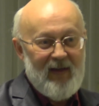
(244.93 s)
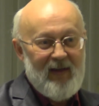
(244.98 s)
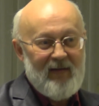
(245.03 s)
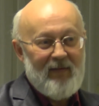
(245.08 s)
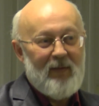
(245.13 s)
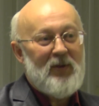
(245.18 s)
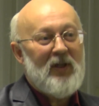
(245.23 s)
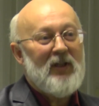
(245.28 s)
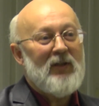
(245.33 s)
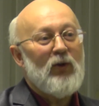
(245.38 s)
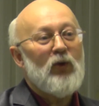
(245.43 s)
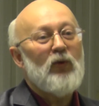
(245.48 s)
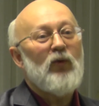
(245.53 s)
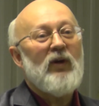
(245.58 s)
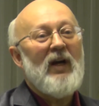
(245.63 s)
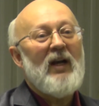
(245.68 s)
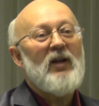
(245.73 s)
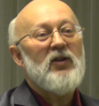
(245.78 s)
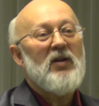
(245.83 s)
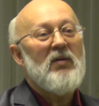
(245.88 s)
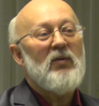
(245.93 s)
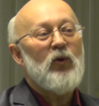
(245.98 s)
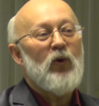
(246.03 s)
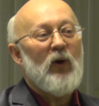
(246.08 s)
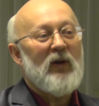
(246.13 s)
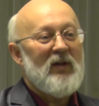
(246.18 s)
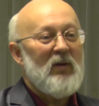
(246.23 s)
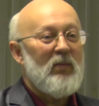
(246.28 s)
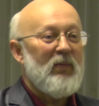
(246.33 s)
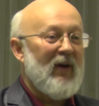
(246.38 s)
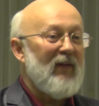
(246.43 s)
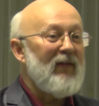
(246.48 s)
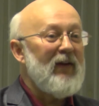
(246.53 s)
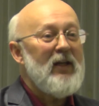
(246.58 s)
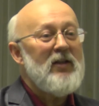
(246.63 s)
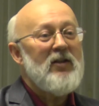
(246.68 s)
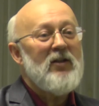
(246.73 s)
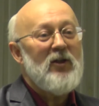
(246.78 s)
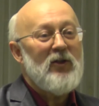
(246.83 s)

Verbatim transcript: Вообще-то вот в Уральском горном управлении,